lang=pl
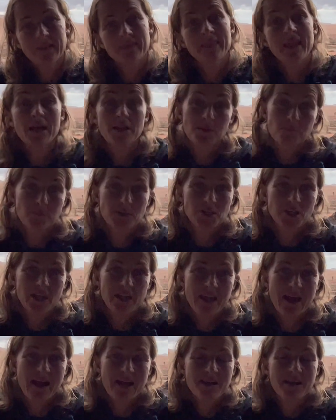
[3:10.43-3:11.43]
Tak myślę
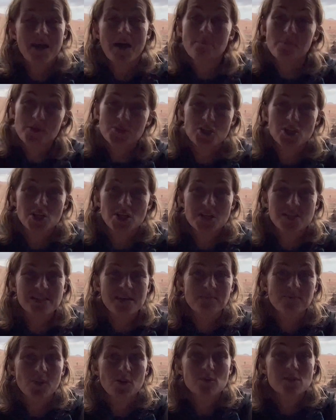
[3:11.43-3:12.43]
ja, a podziel się
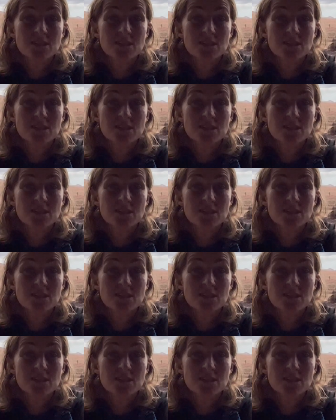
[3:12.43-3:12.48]
ze mną,